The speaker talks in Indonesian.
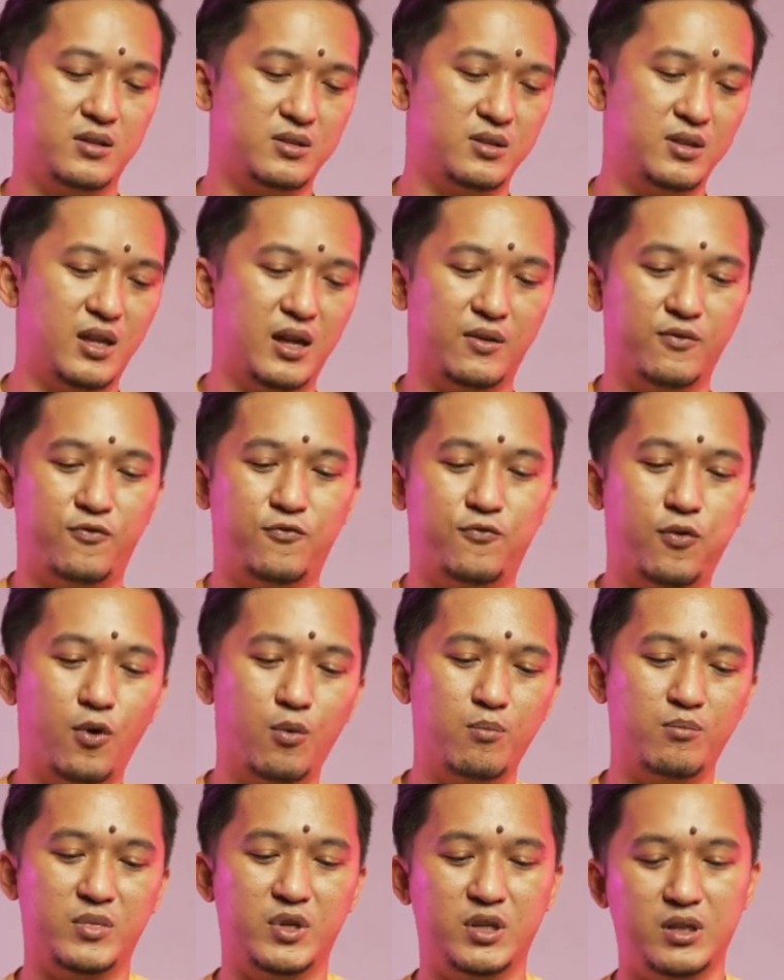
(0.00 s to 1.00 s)
dan
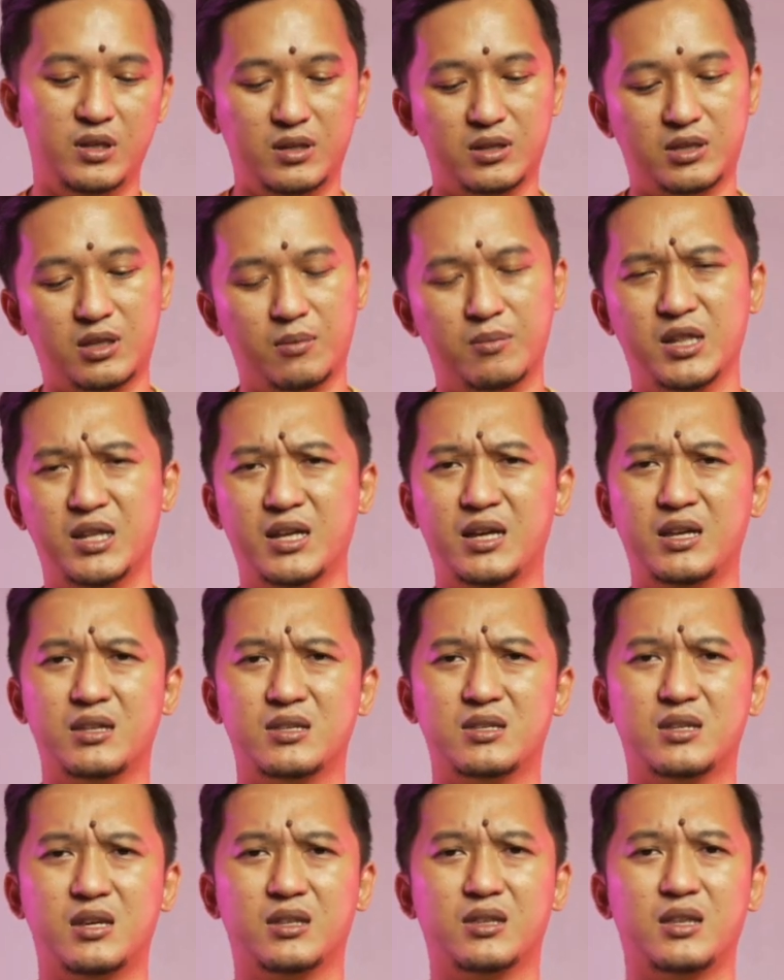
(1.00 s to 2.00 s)
foam ini tebelnya
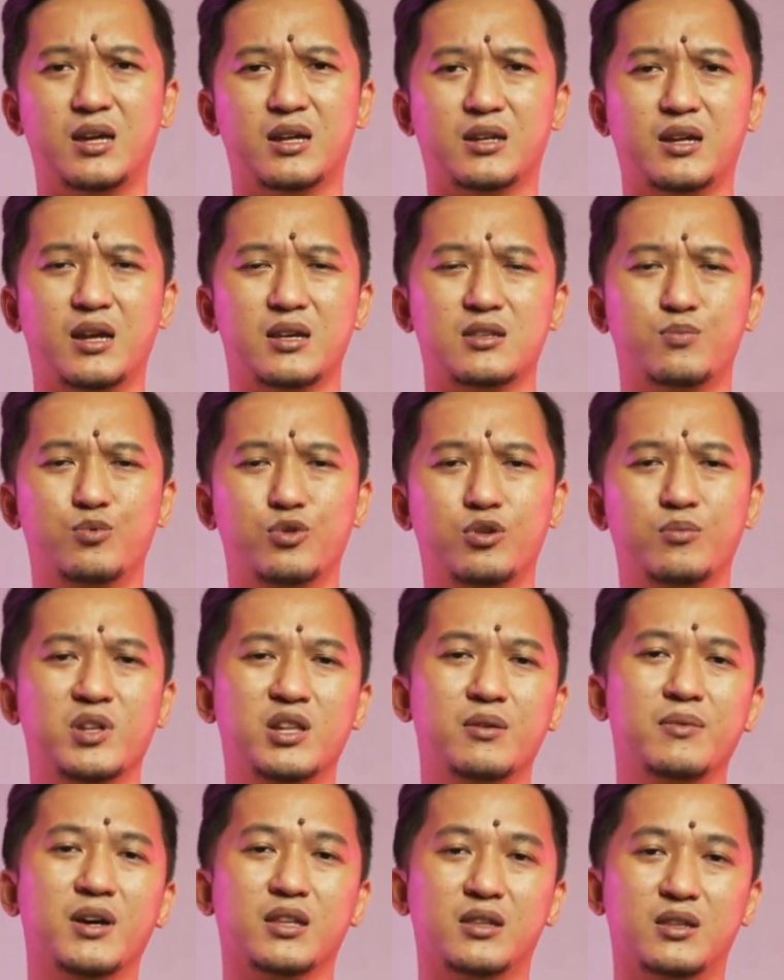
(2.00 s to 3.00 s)
sekitar kayak 10
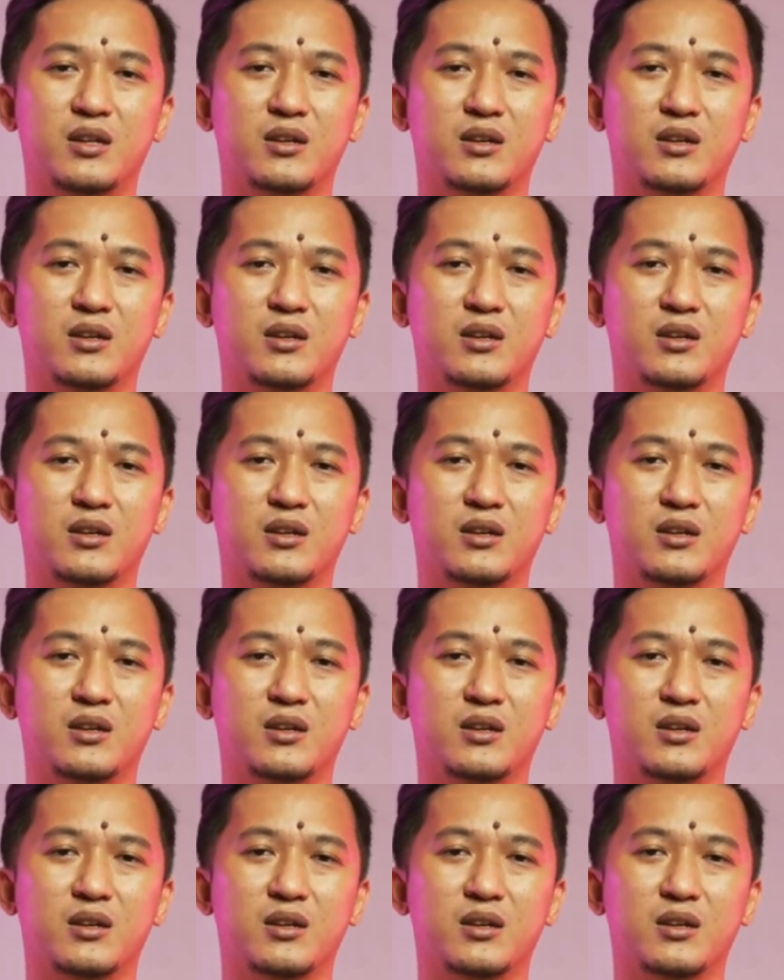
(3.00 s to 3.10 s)
mm